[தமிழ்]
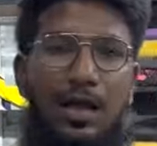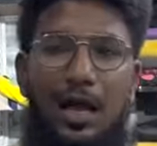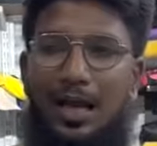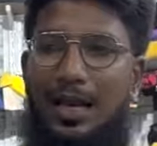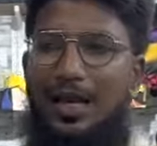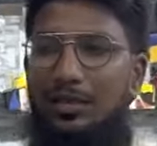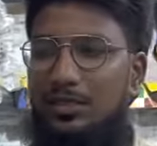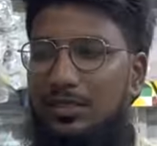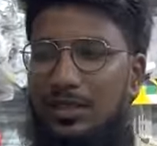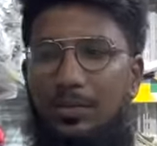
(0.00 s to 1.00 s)
அதனால்
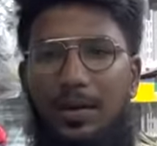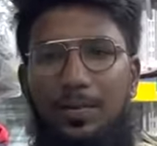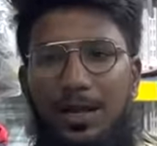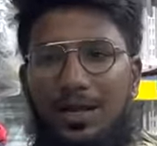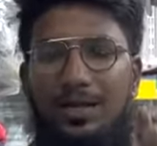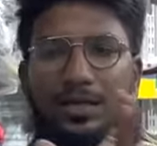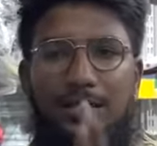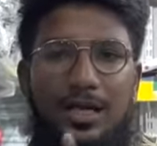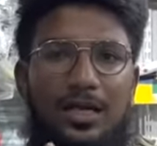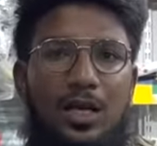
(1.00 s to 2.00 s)
கொஞ்சம் டிஸ்டர்ப் பண்ணாமல்
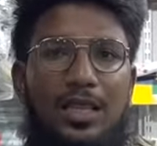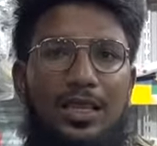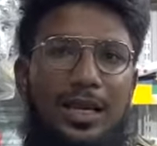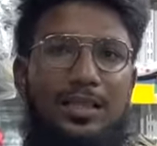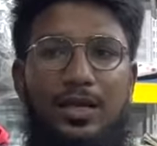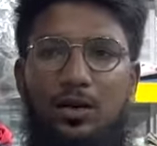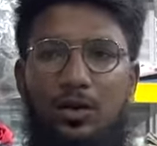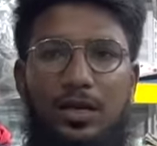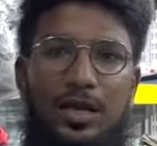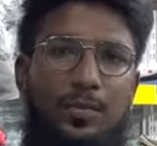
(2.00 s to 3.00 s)
டென்லேருந்து நைன் தேர்ட்டி
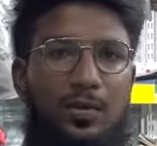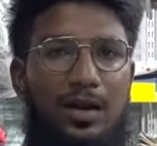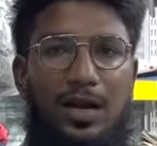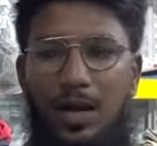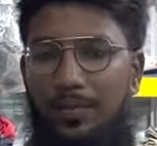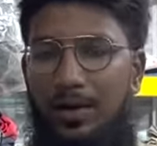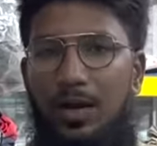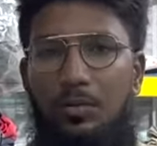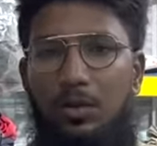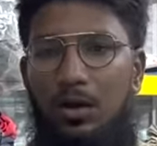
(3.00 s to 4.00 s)
வரைக்கும் நீங்கள் எப்போ வேணால் கால்
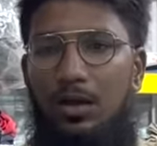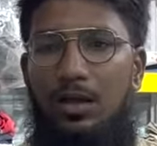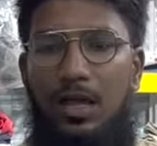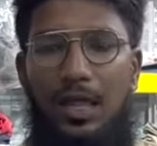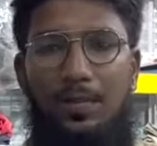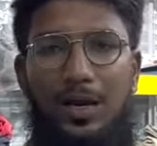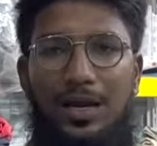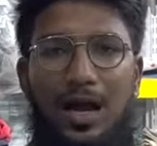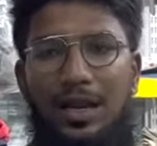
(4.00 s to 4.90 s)
பண்ணலாம் ப்ரோ அதே மாதிரி கால்